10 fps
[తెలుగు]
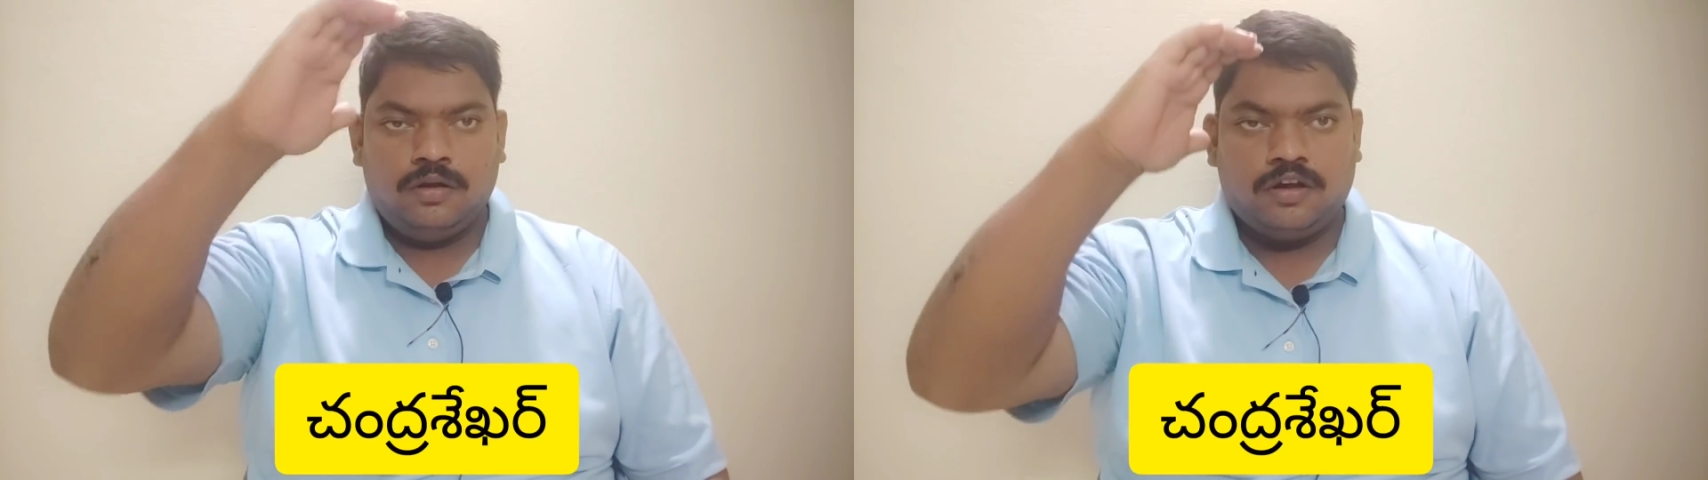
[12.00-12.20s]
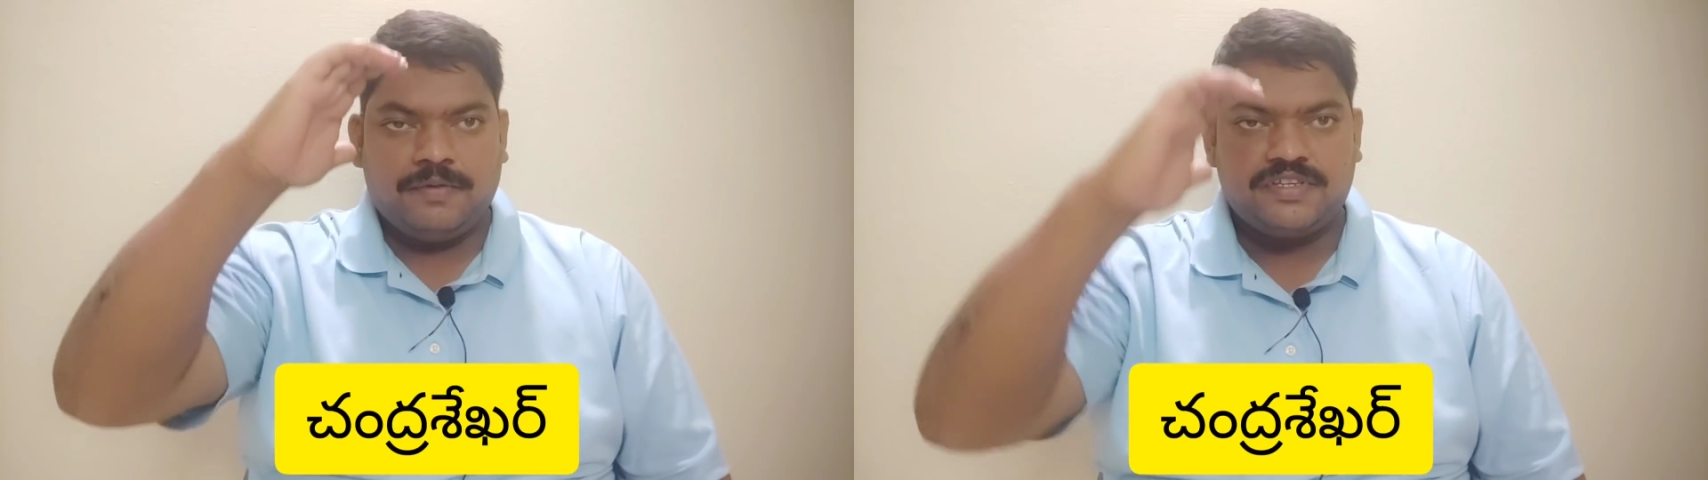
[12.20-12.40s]

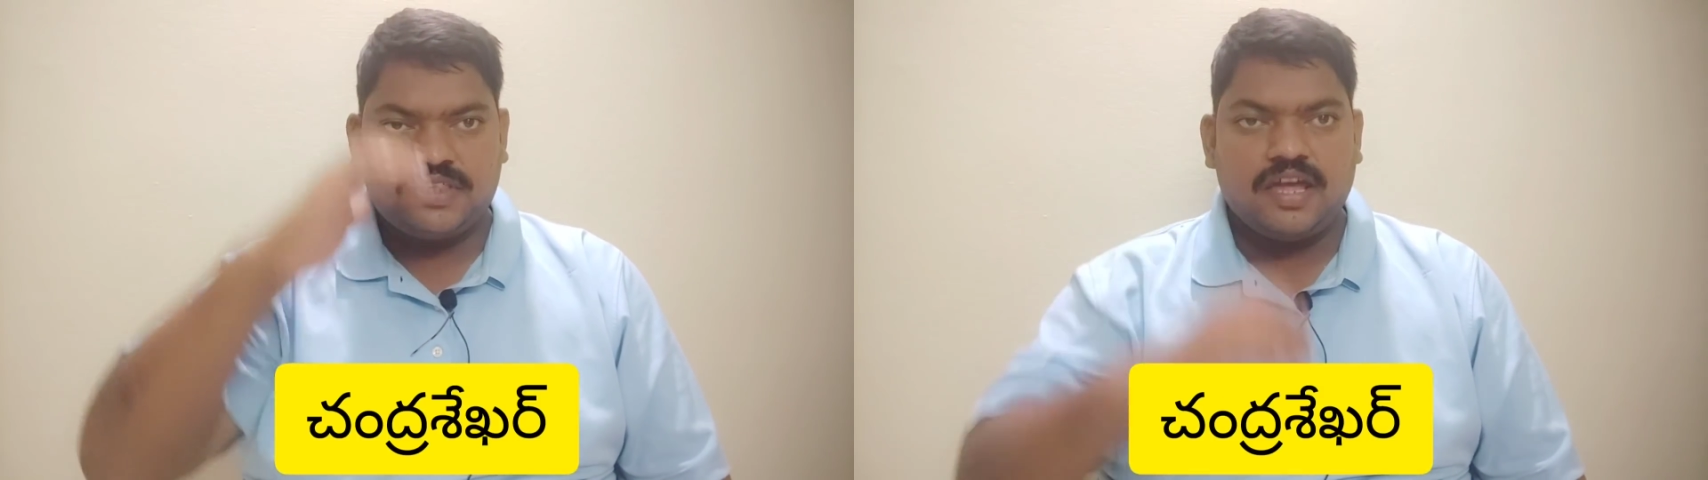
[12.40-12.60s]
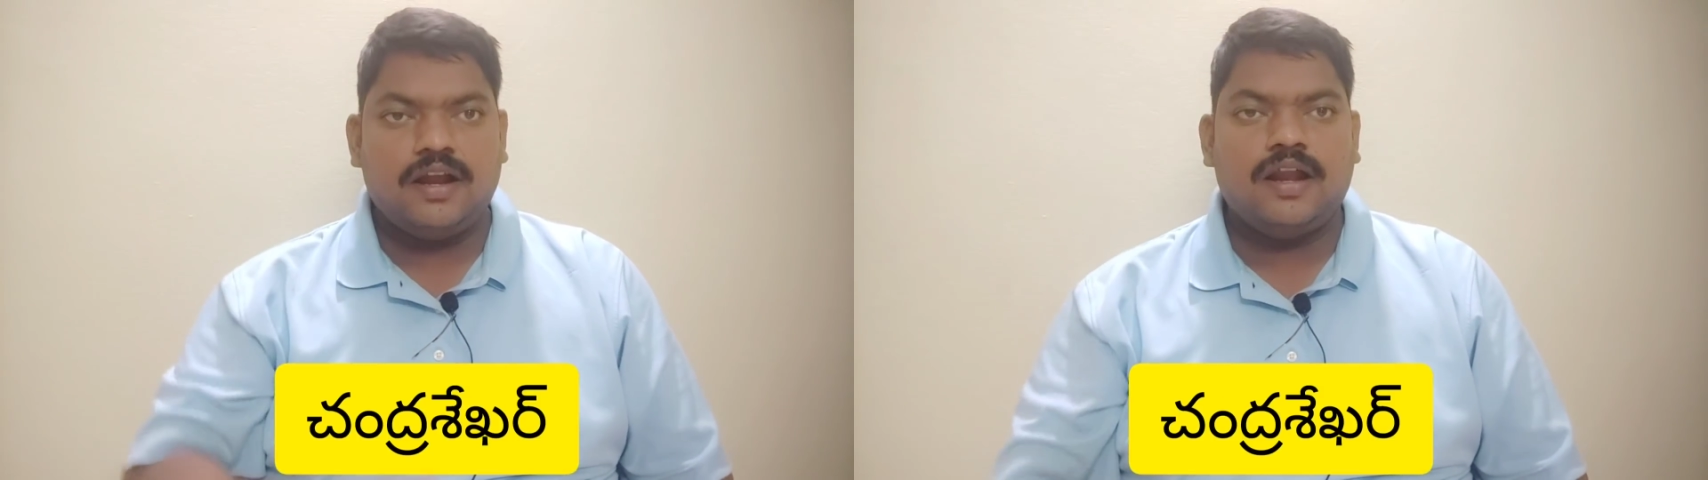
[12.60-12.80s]

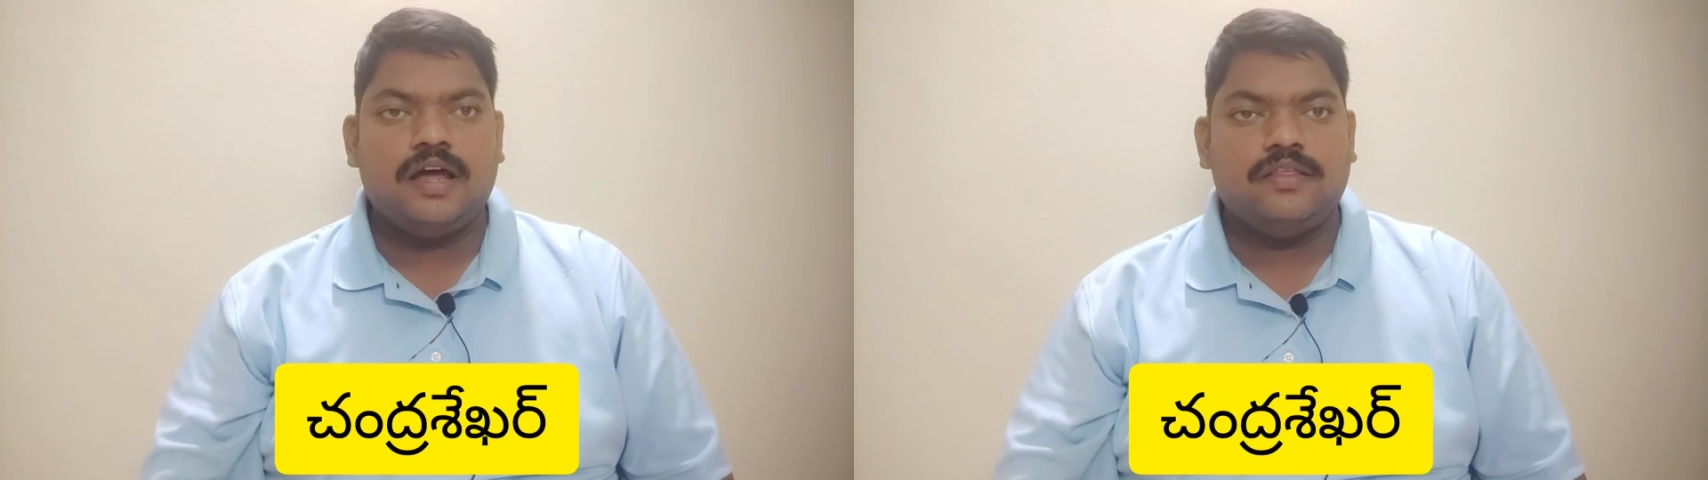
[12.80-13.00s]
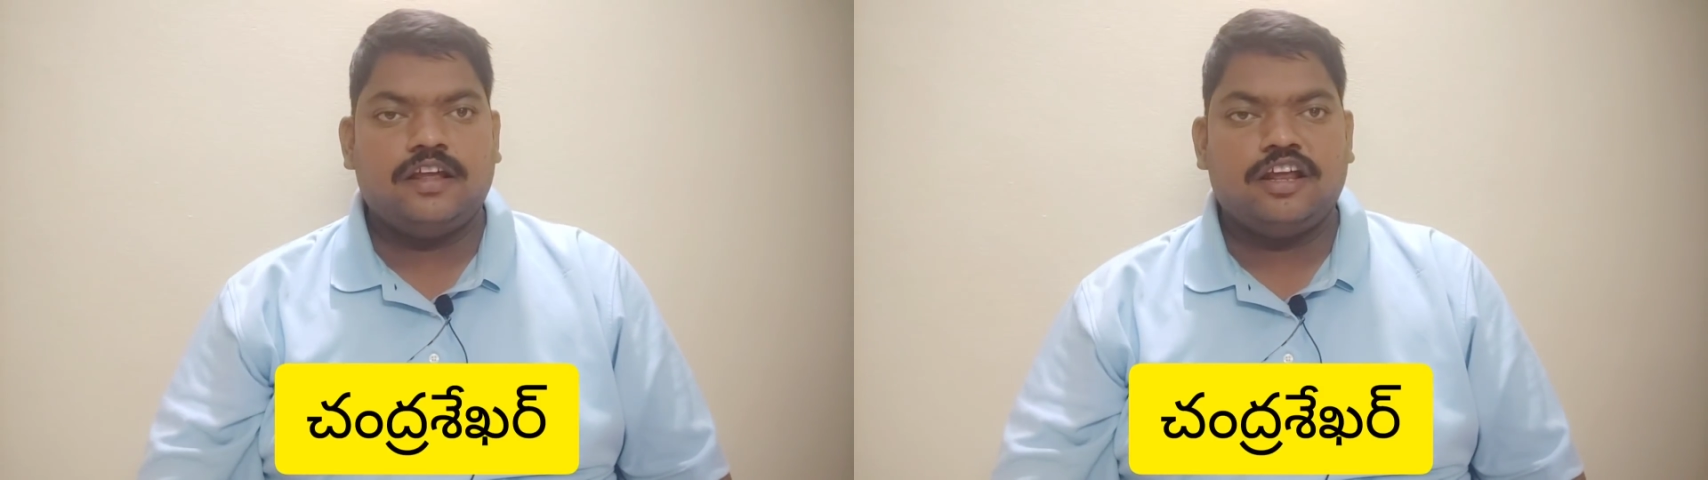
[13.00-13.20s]
నమస్తే అన్న
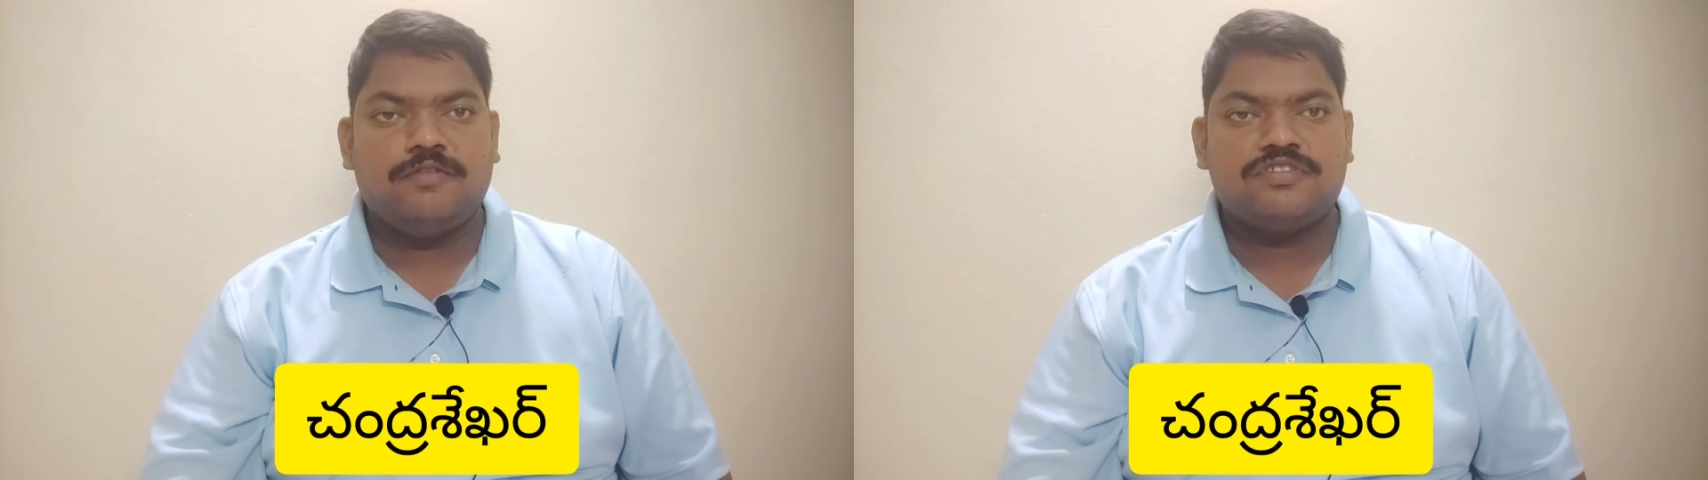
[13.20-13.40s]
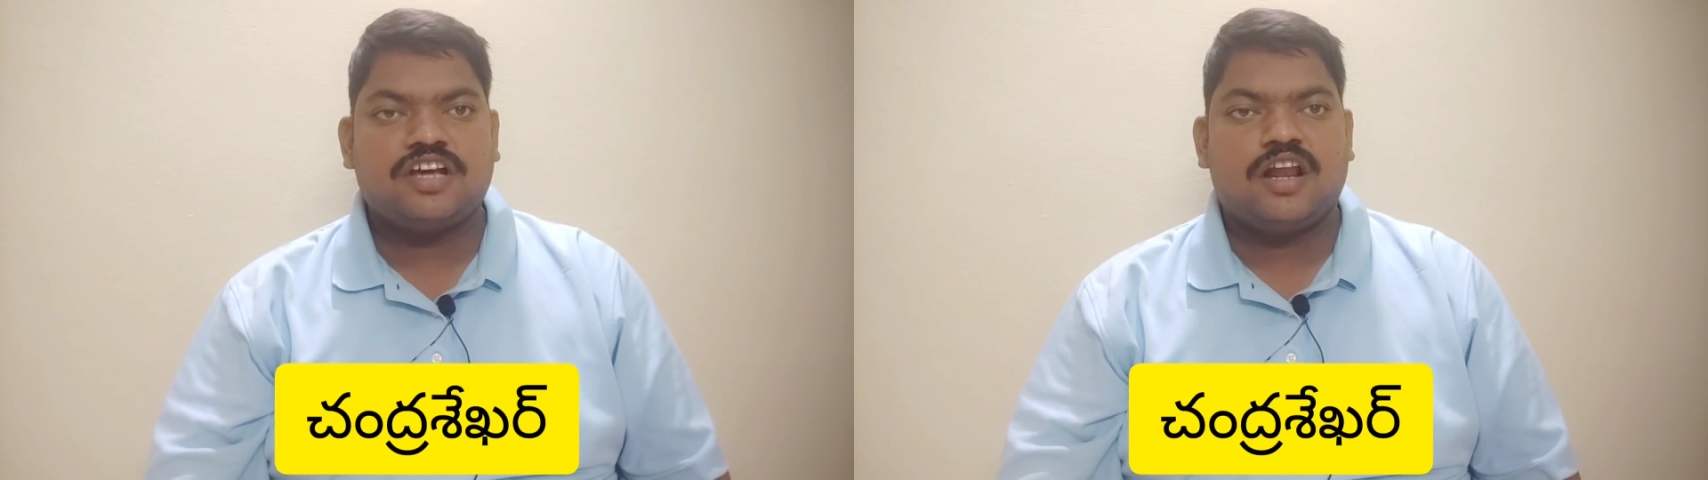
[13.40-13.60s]
అందరికీ
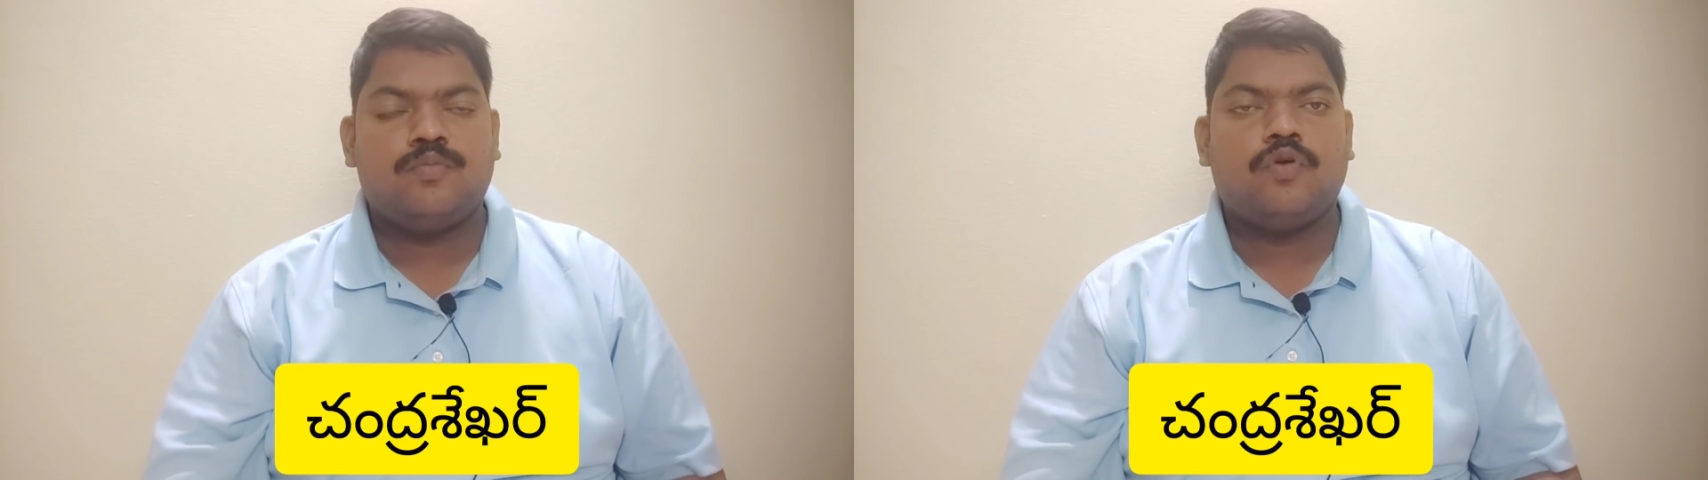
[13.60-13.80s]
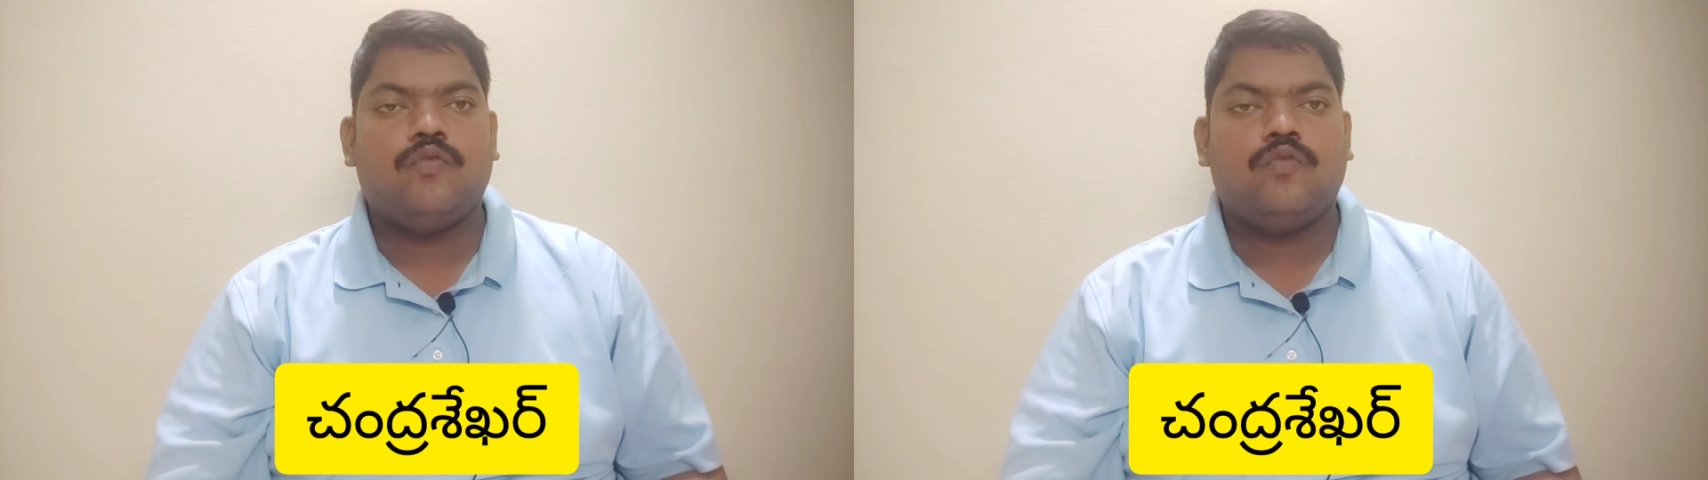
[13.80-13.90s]
నమస్కారం